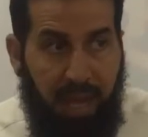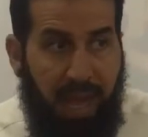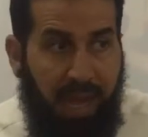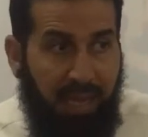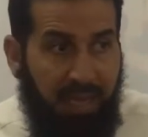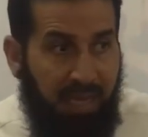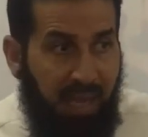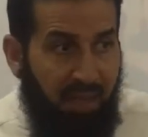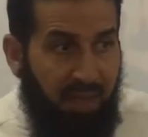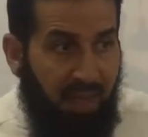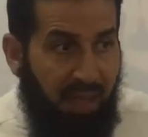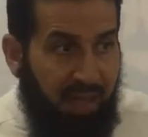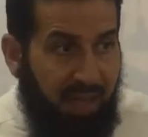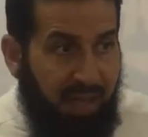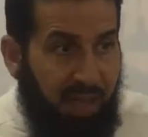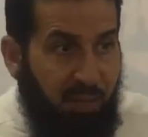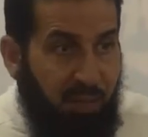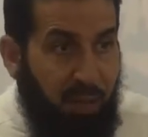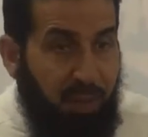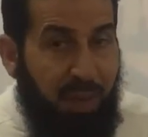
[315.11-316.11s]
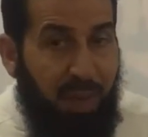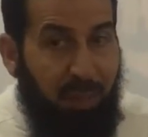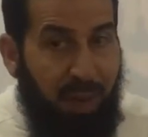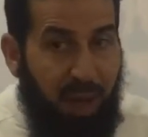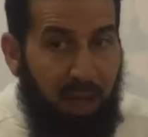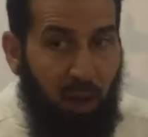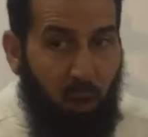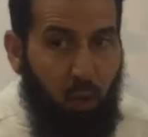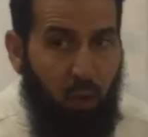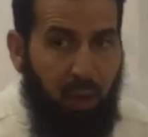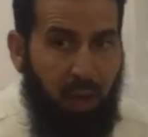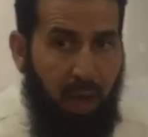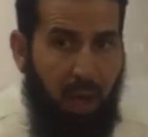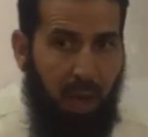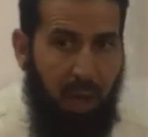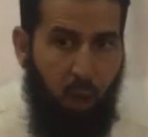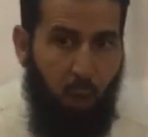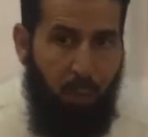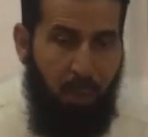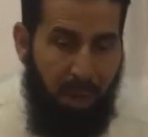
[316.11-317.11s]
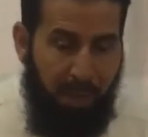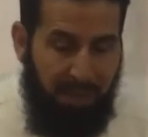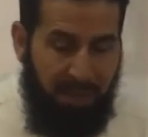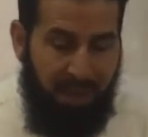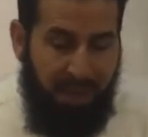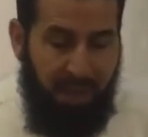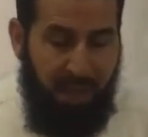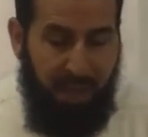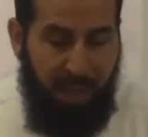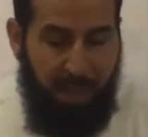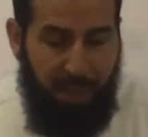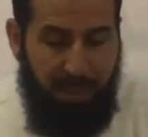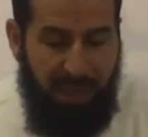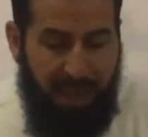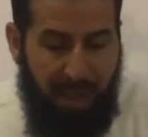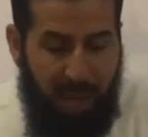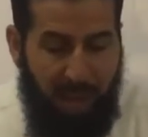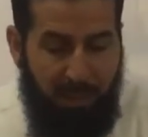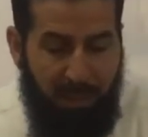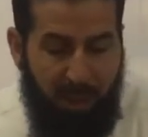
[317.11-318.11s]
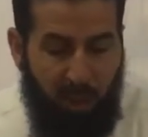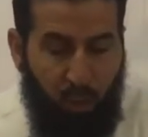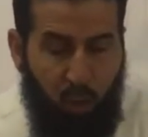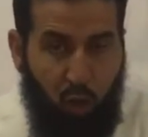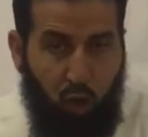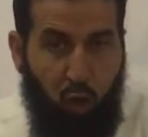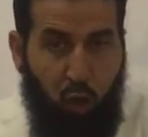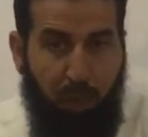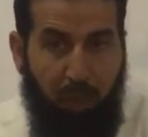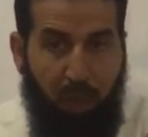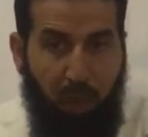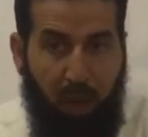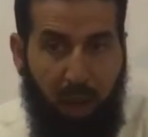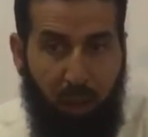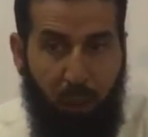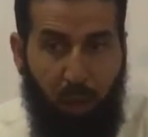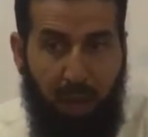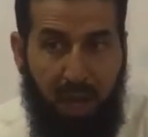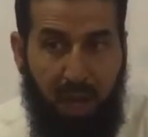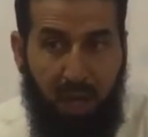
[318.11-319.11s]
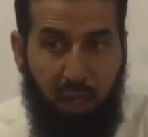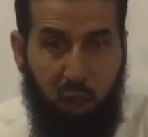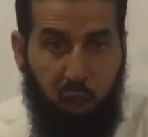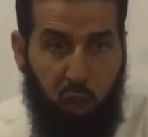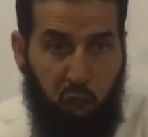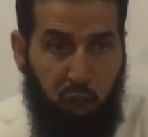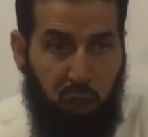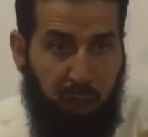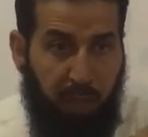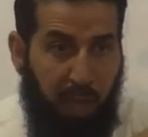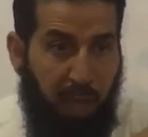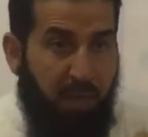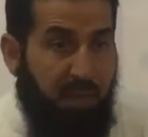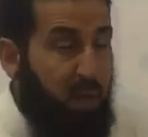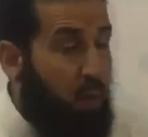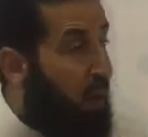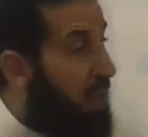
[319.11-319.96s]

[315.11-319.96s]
أعيدها ثاني كيف جبنا باقي القراء اللي هم مين ابن عامر وشعبة والشين حمزة